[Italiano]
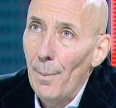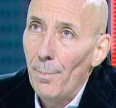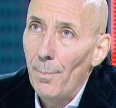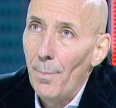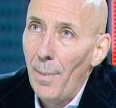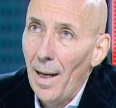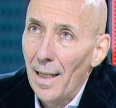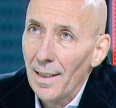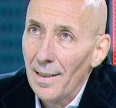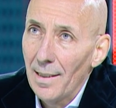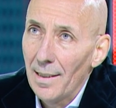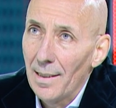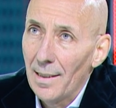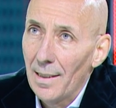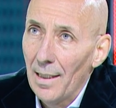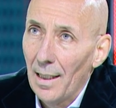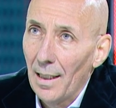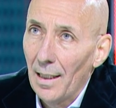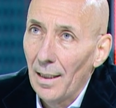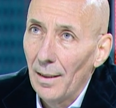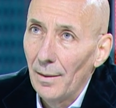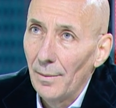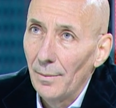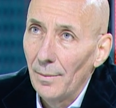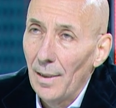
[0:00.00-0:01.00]

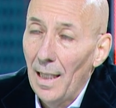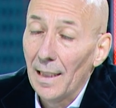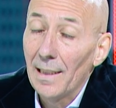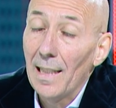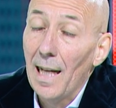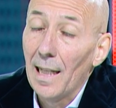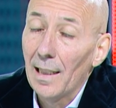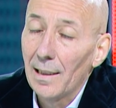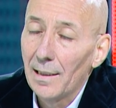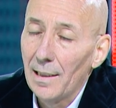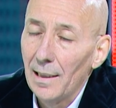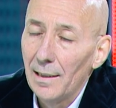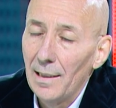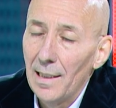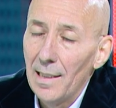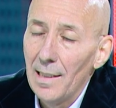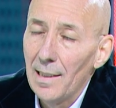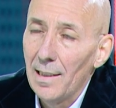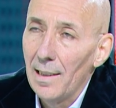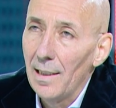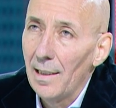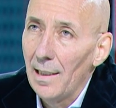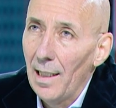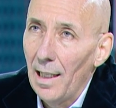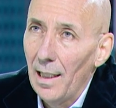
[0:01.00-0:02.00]
bassa, ad alta
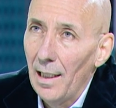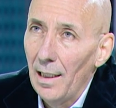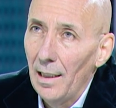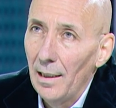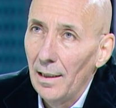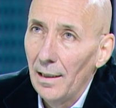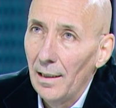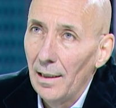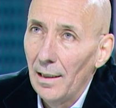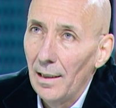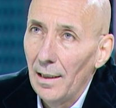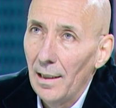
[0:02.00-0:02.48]
densità,